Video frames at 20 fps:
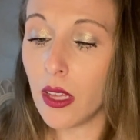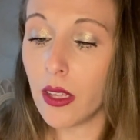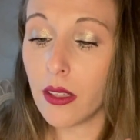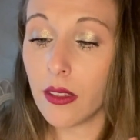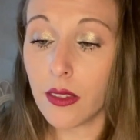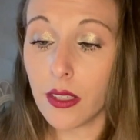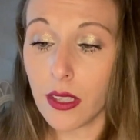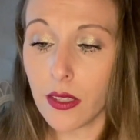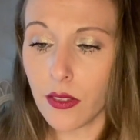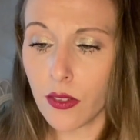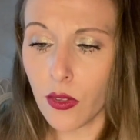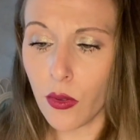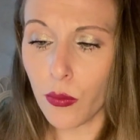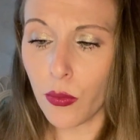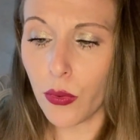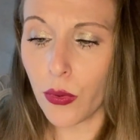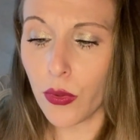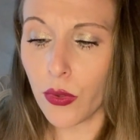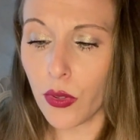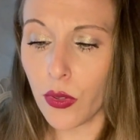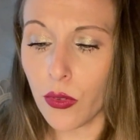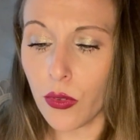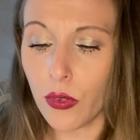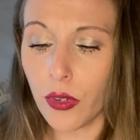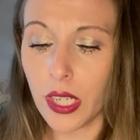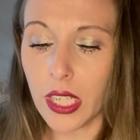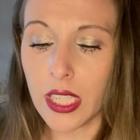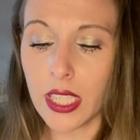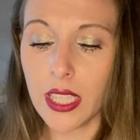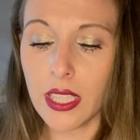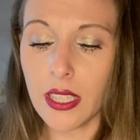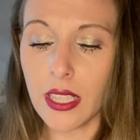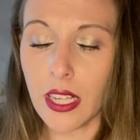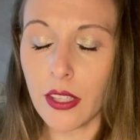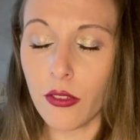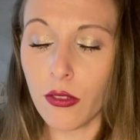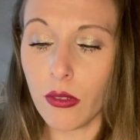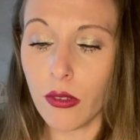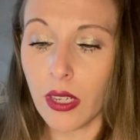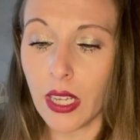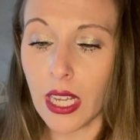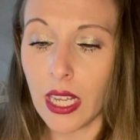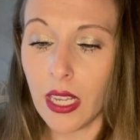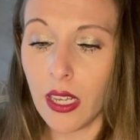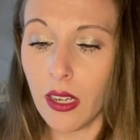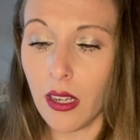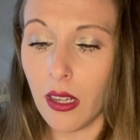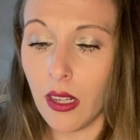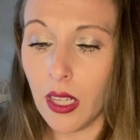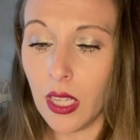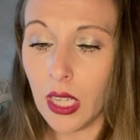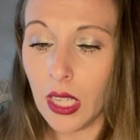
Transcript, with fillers: C'est 100% d'origine naturelle.